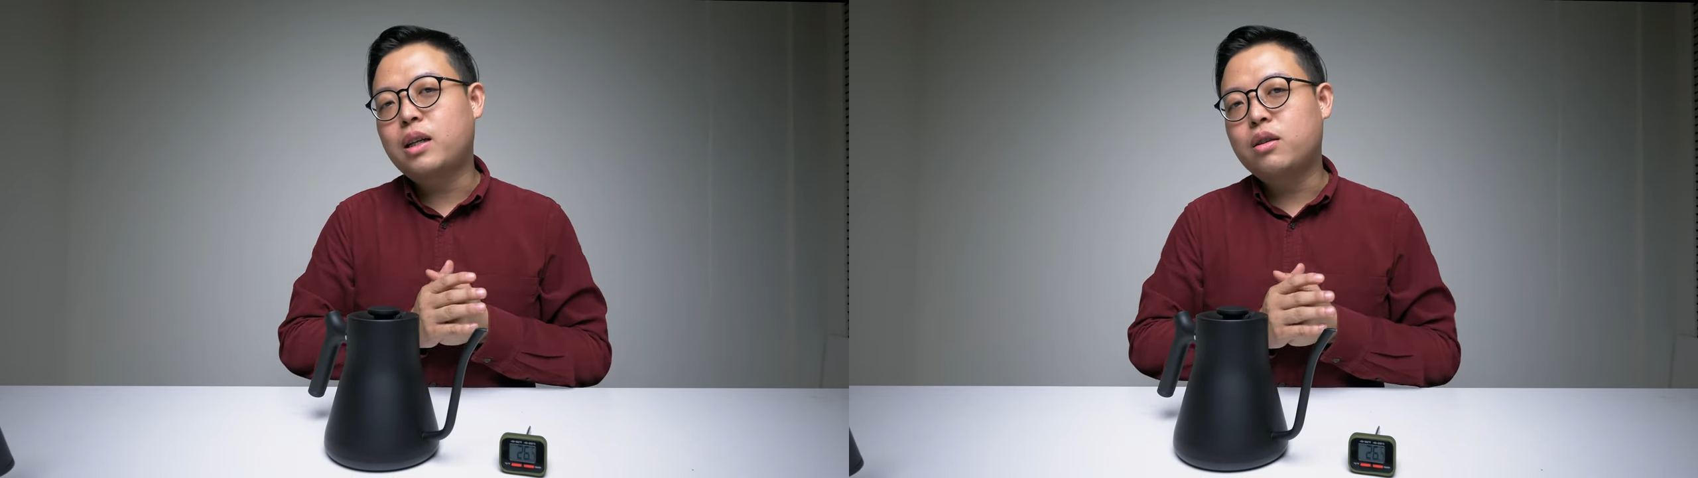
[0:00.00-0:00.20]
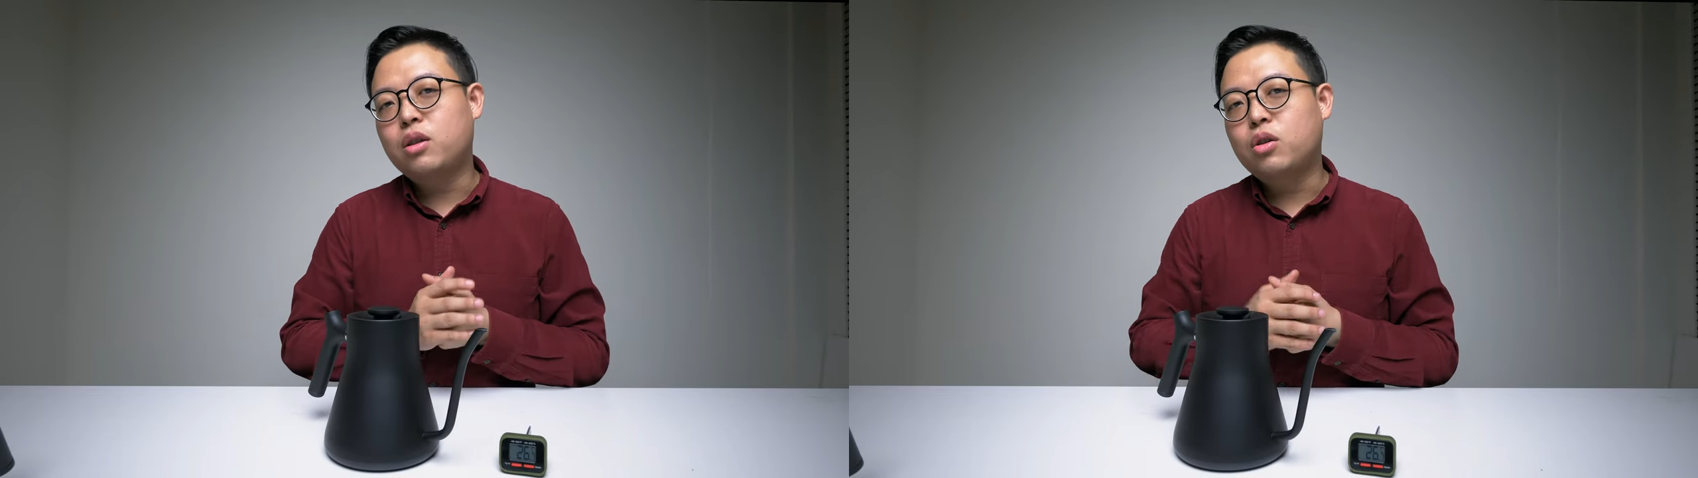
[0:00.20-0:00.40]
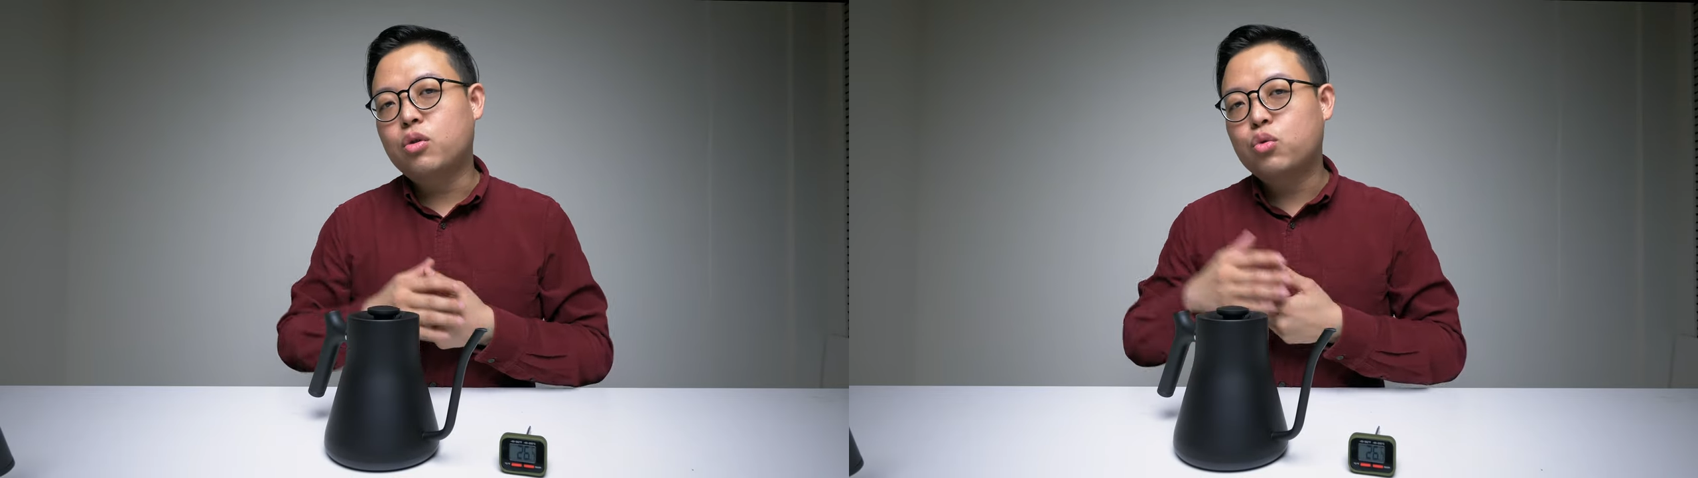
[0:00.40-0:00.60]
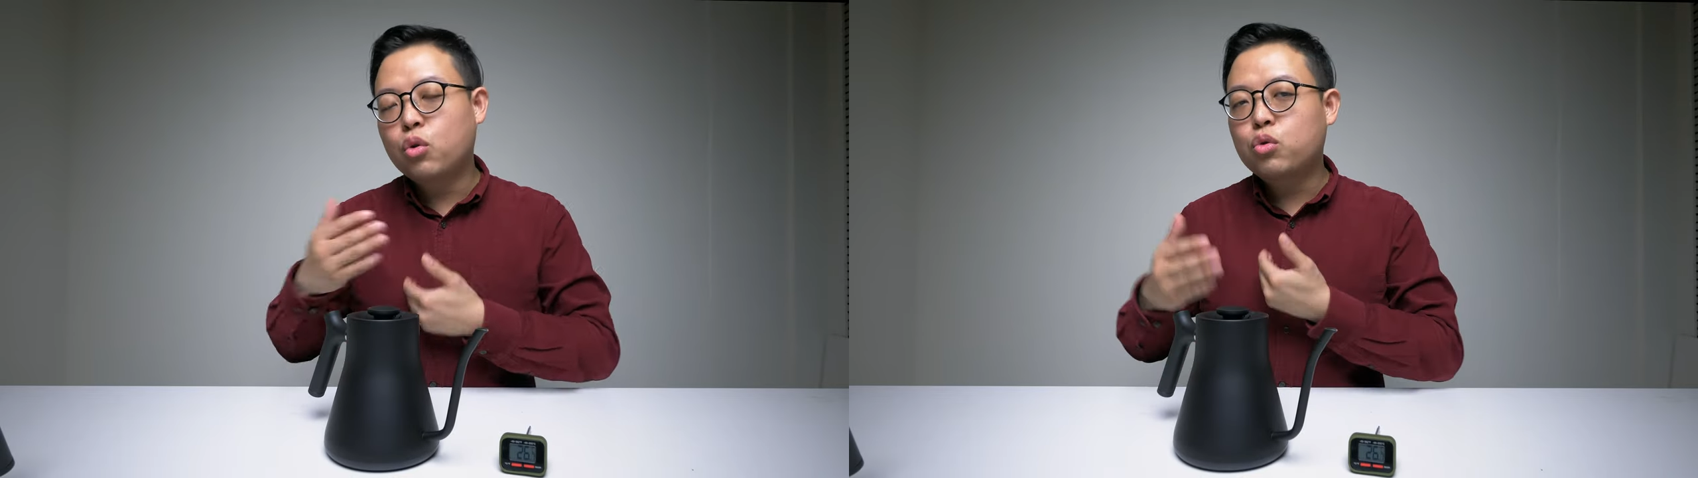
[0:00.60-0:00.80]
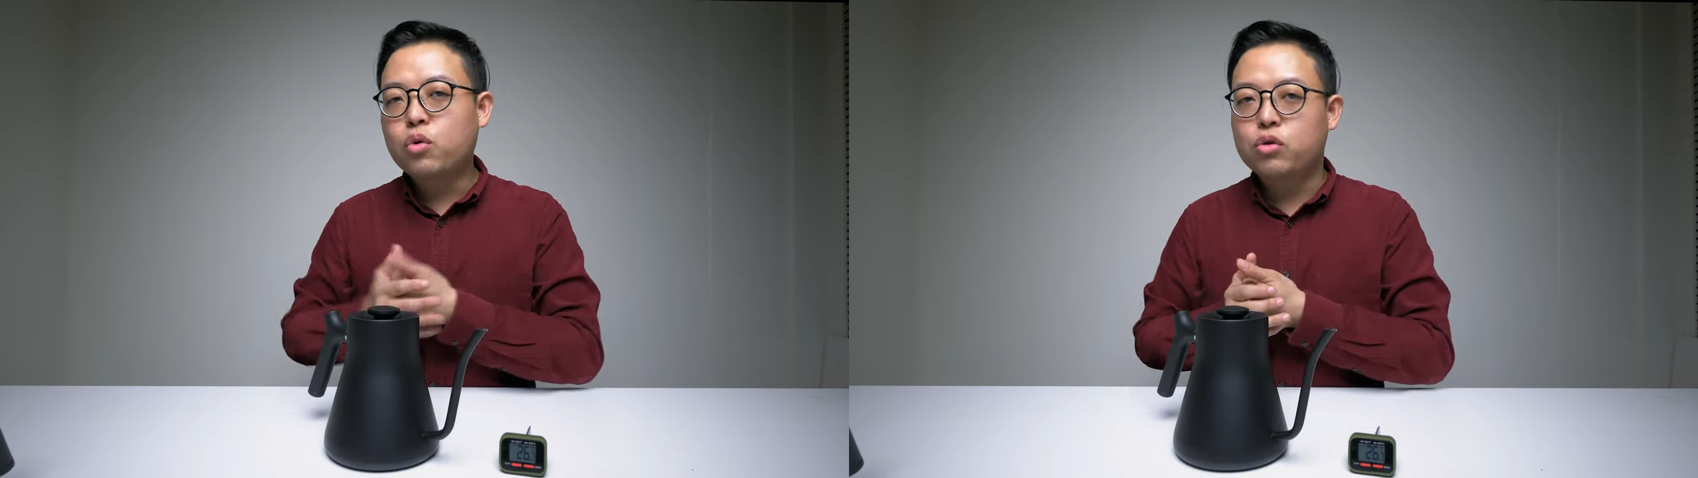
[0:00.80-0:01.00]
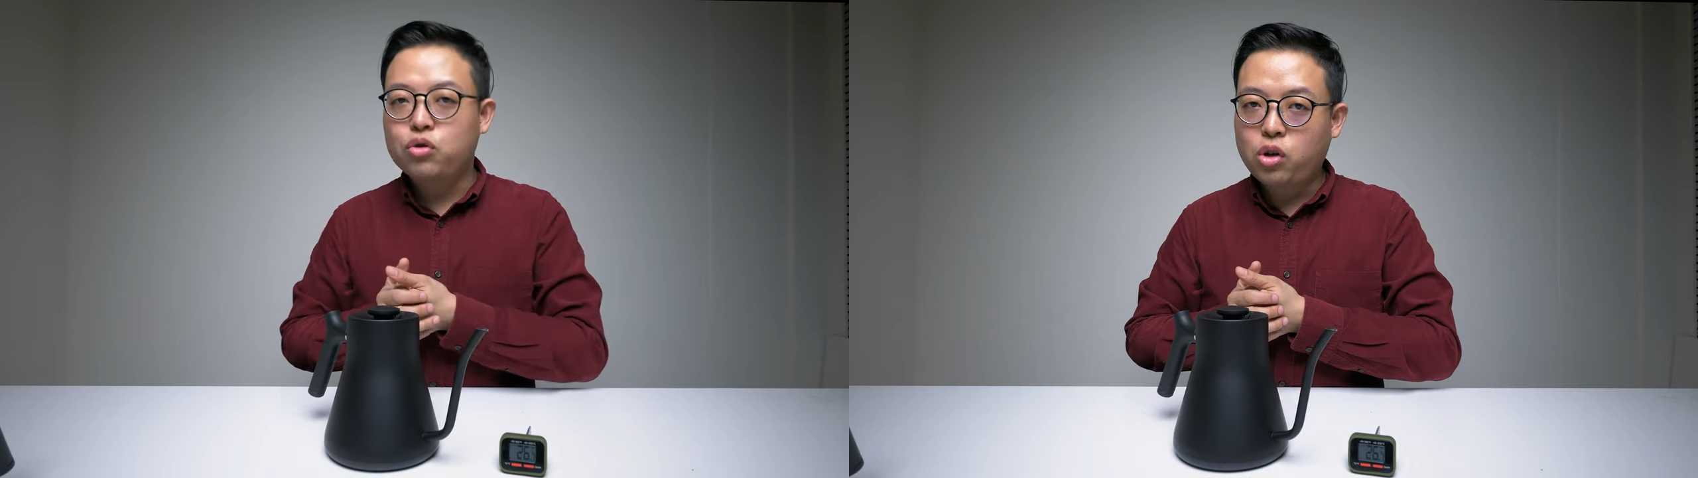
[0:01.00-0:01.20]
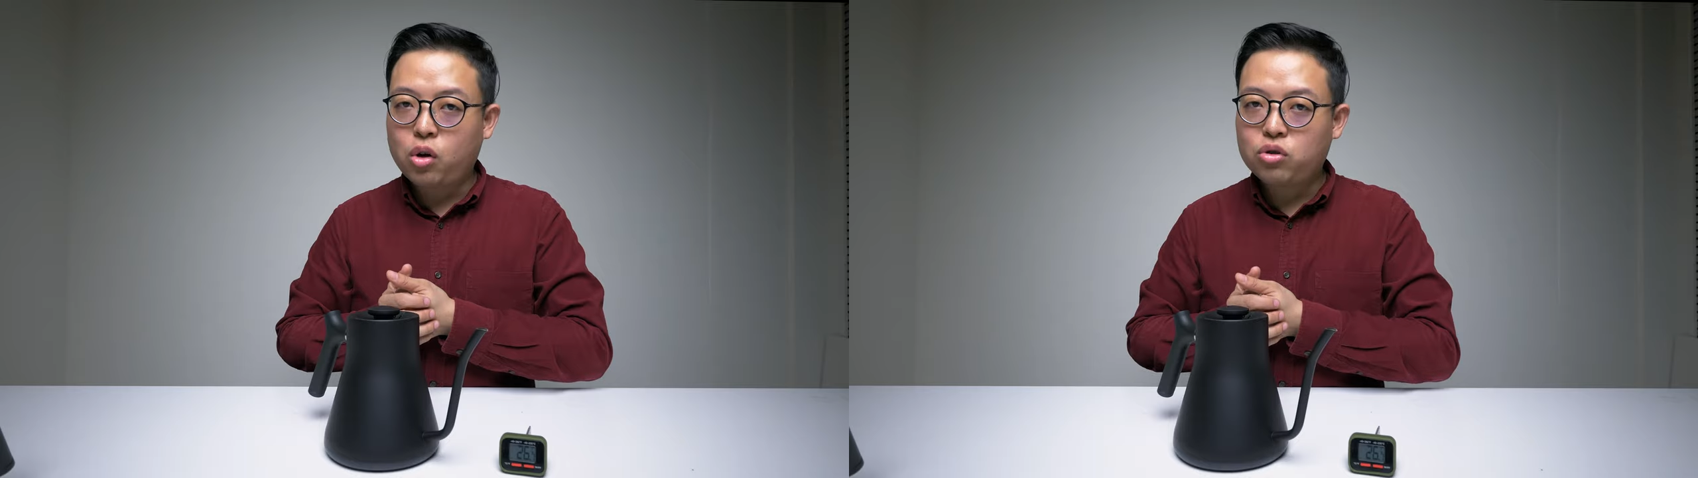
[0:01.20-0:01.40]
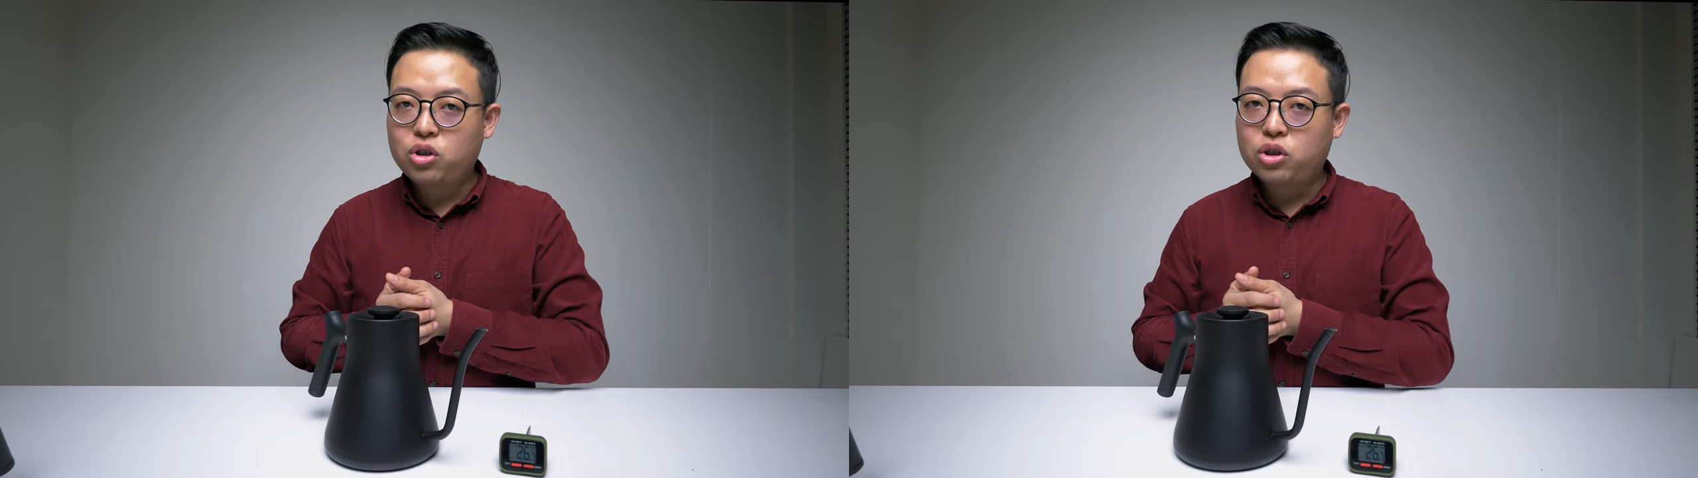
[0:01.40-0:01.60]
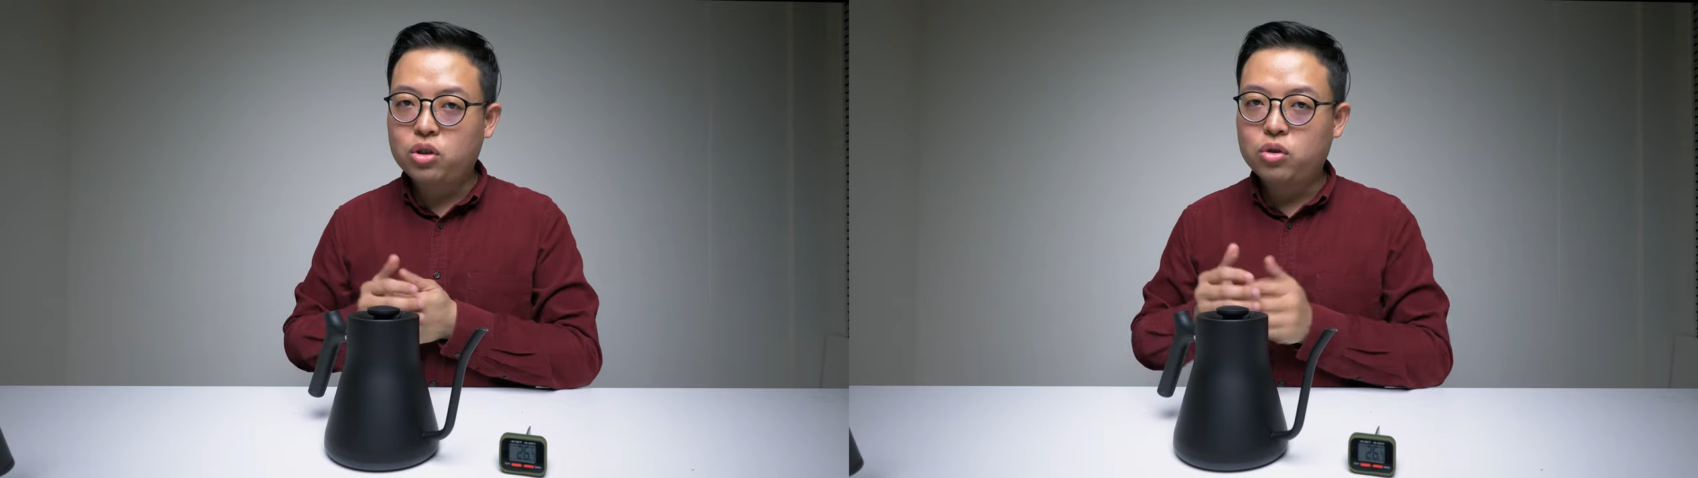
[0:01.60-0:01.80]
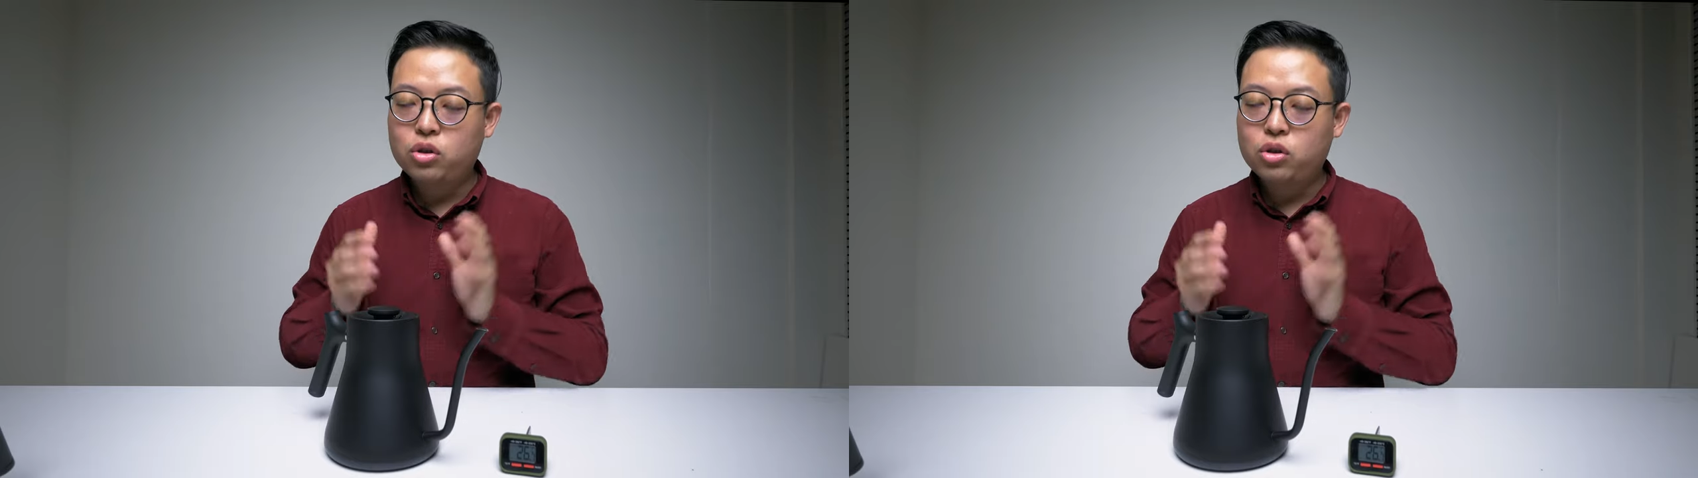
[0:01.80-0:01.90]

家能够多多的去充实